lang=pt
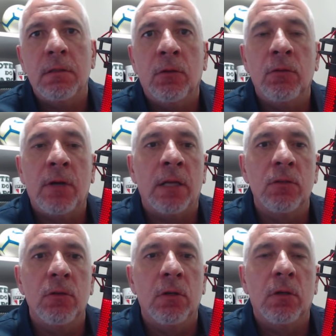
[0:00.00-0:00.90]
Em todo
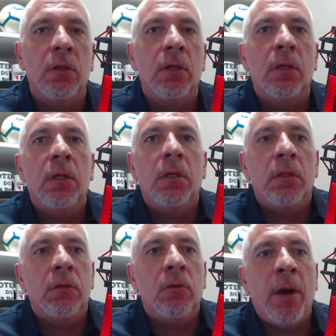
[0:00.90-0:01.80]
caso,
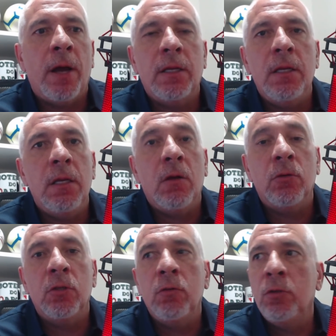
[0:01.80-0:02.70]
tomara que
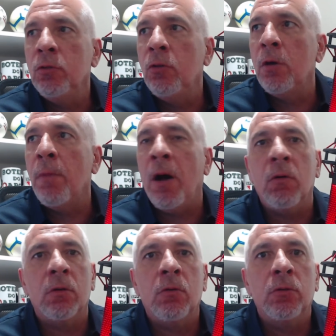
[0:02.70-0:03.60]
continue tudo
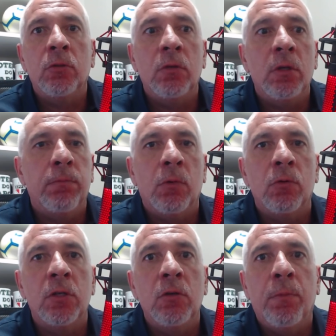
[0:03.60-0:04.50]
normal, que eu continue
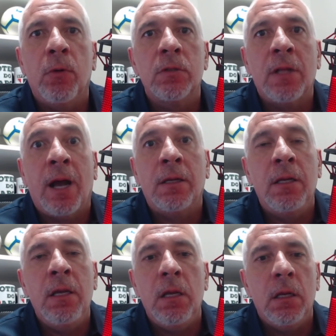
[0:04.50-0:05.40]
conseguindo postar
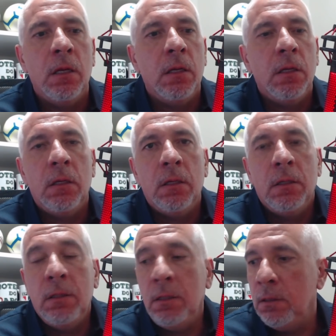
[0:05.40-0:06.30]
aqui
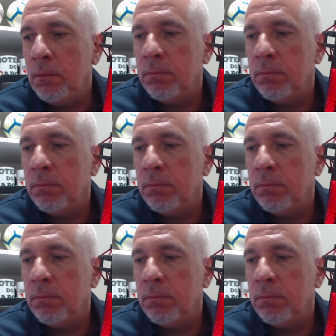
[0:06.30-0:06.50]
e